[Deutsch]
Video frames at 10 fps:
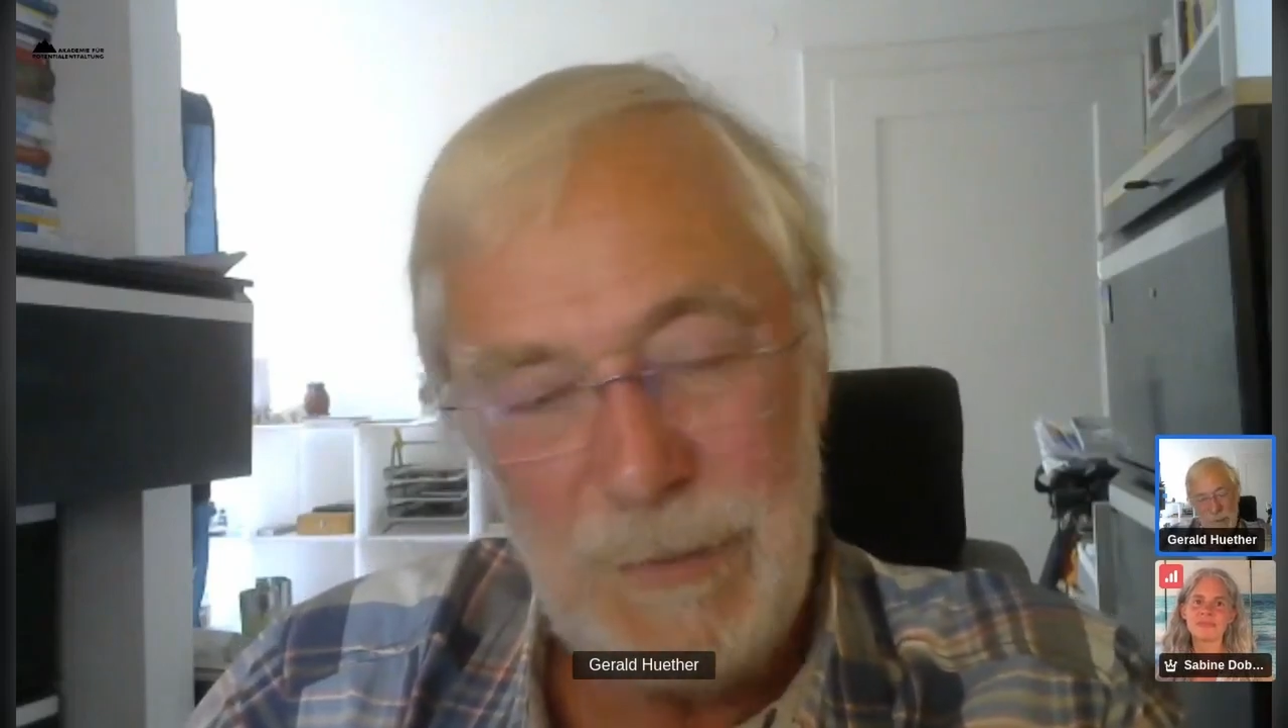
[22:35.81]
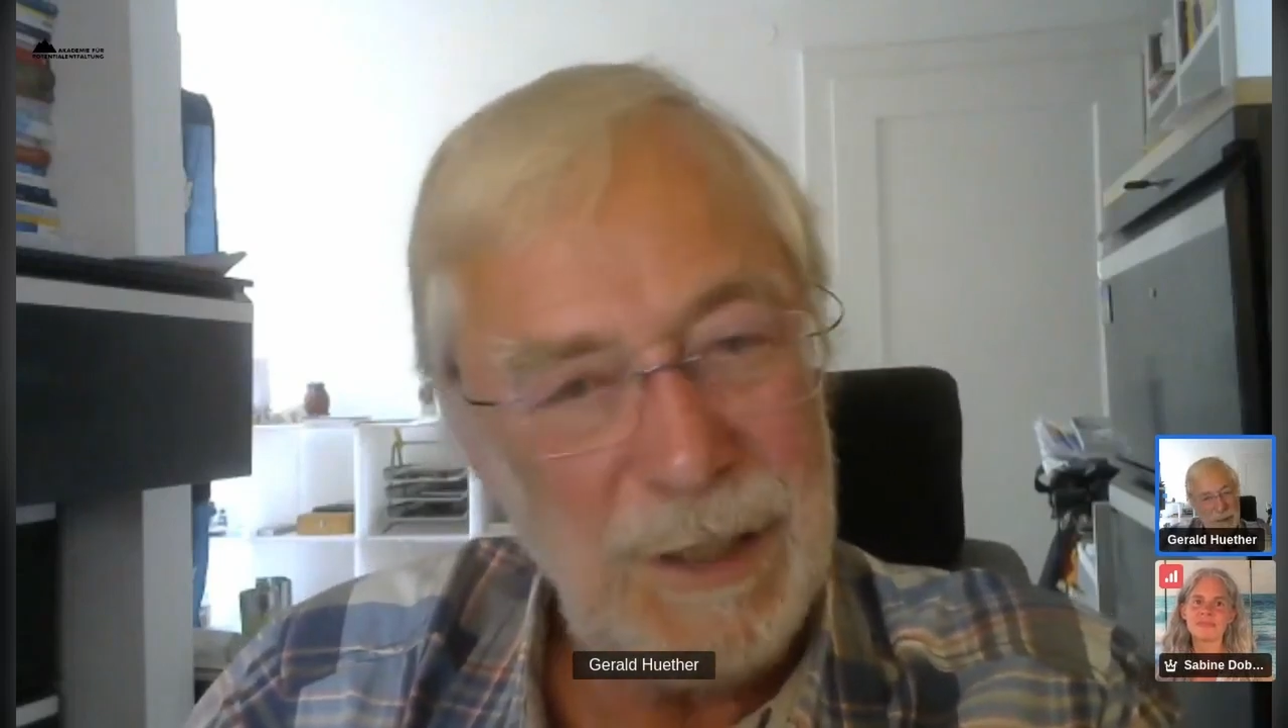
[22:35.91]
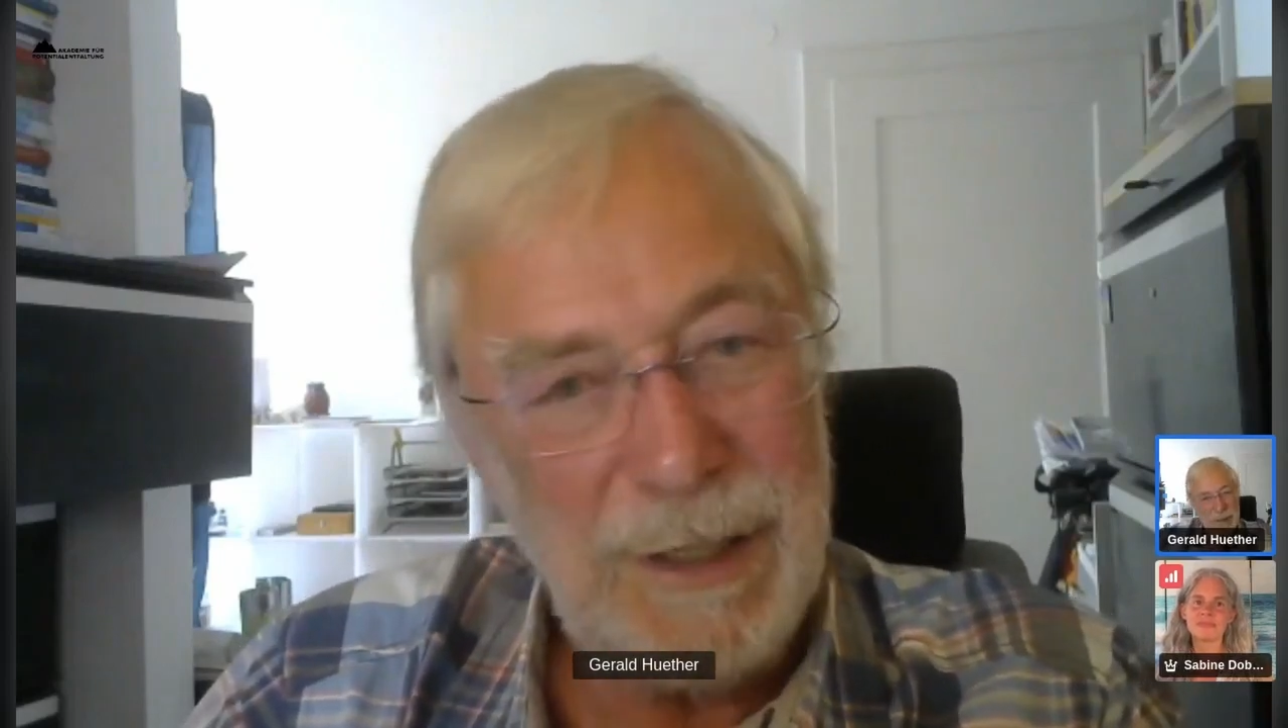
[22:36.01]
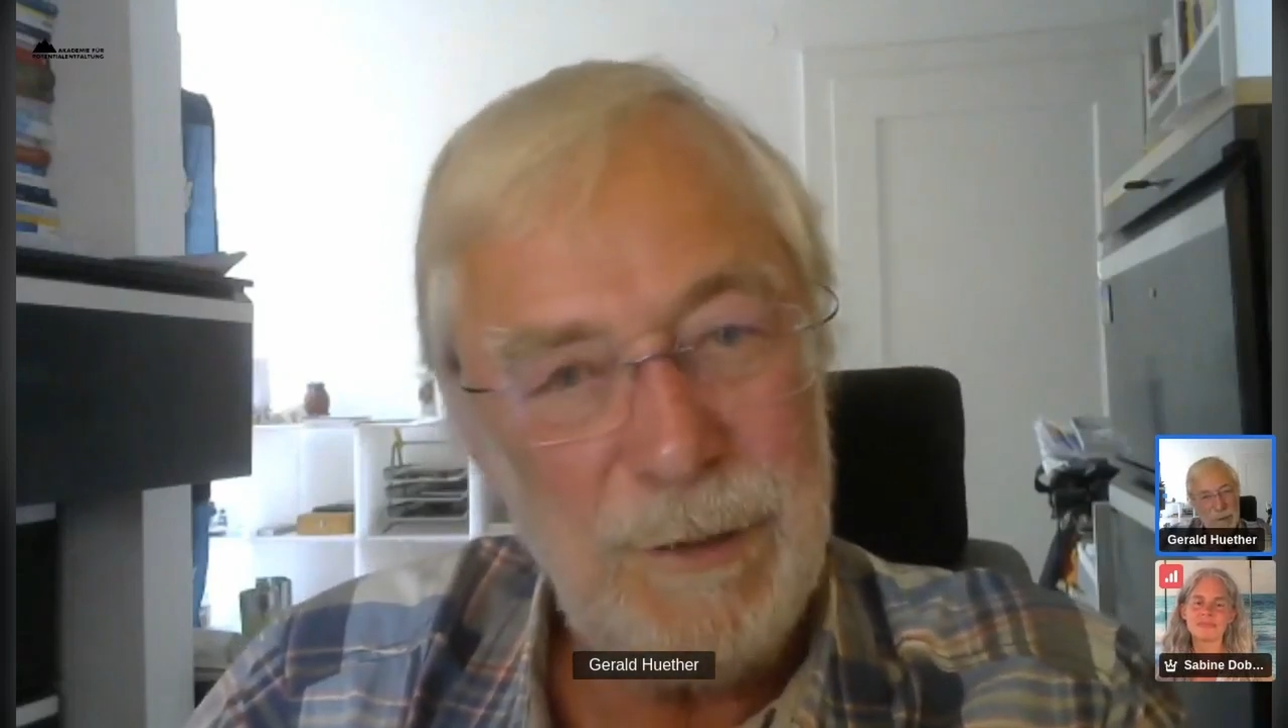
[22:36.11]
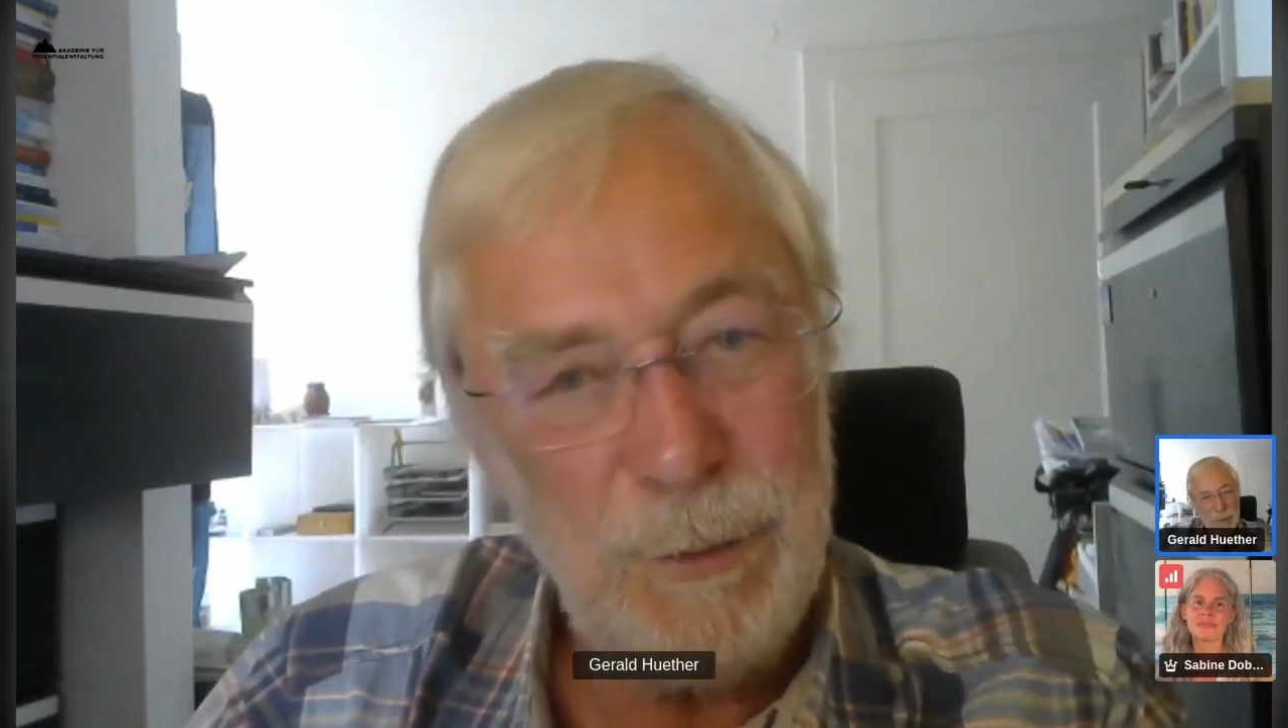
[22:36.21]

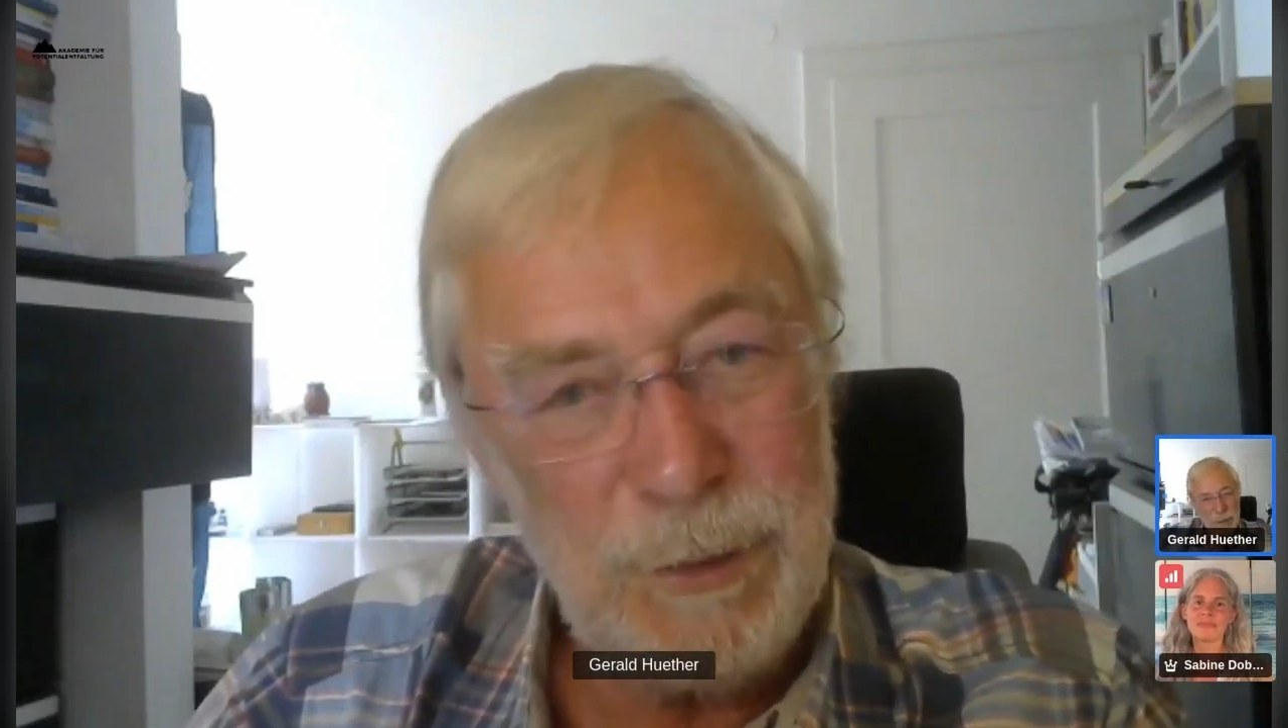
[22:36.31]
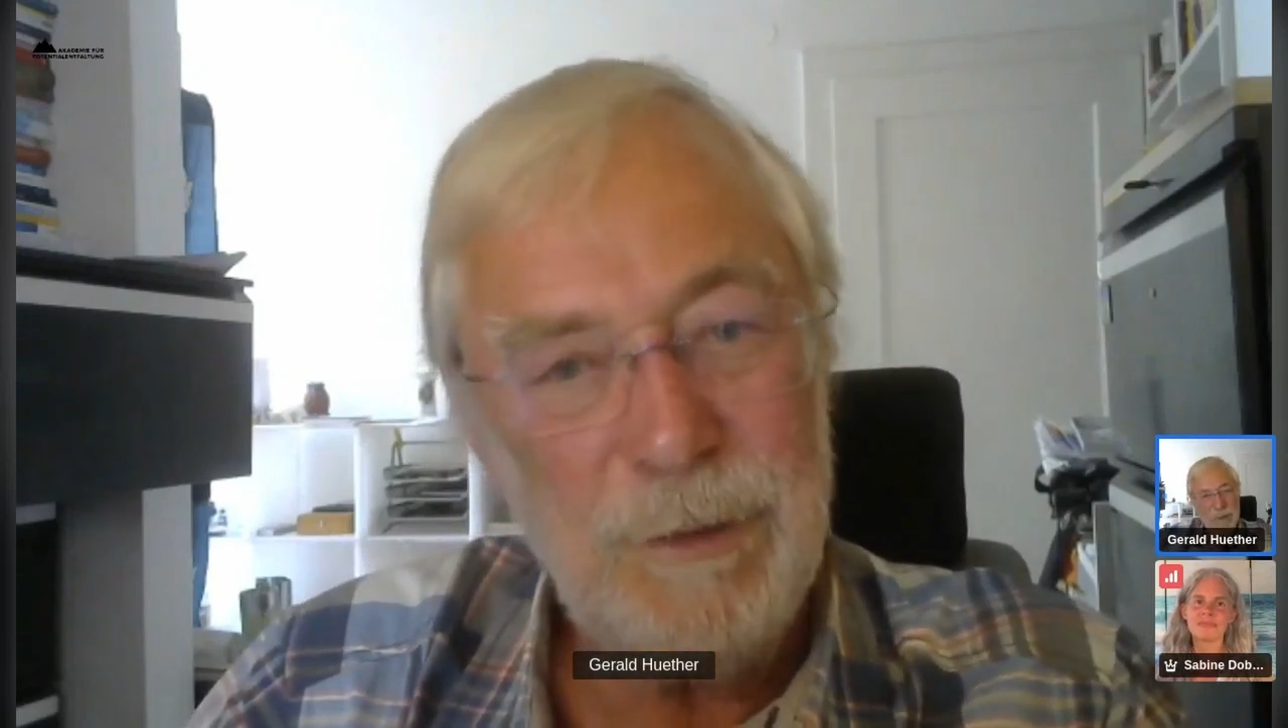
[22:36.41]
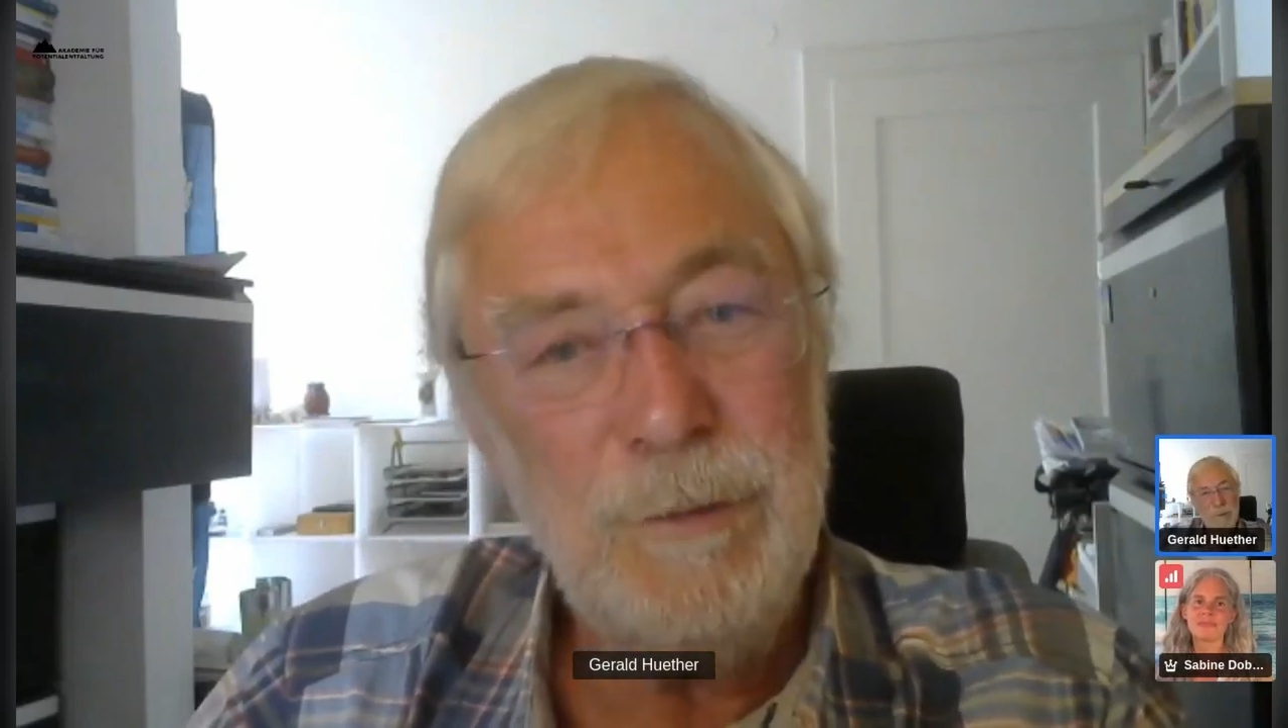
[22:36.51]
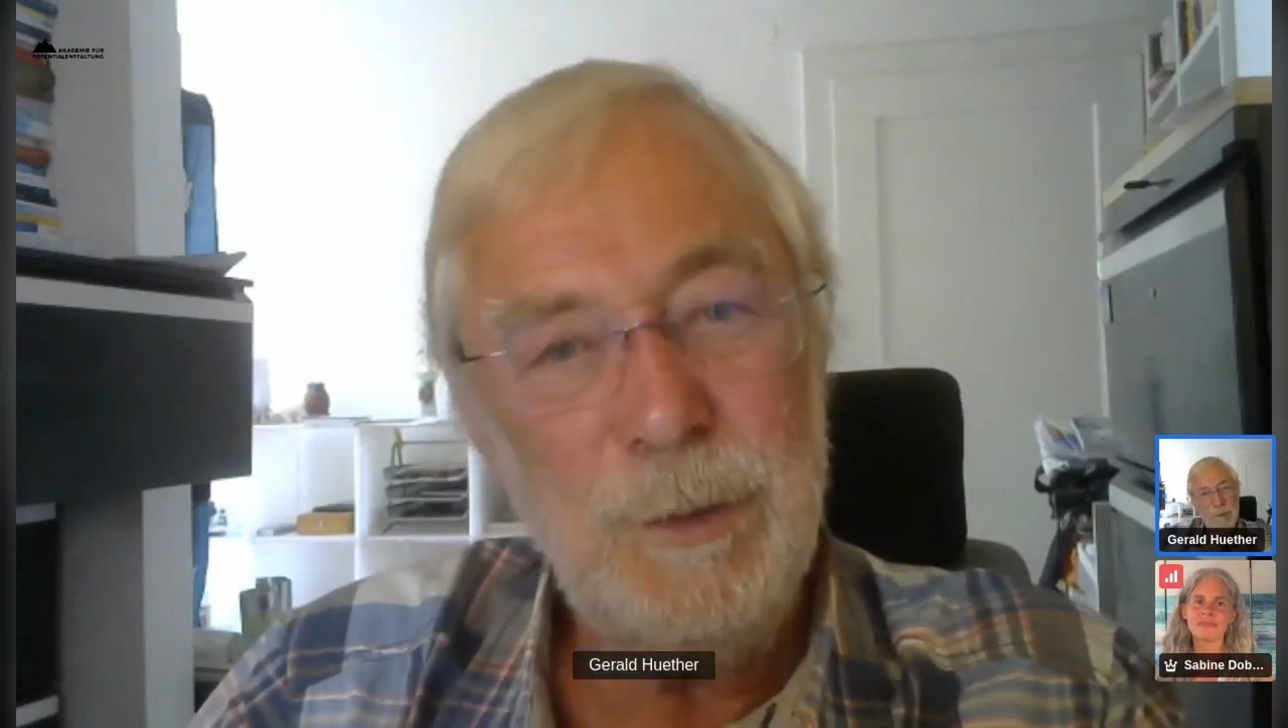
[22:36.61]
kleinen Hütte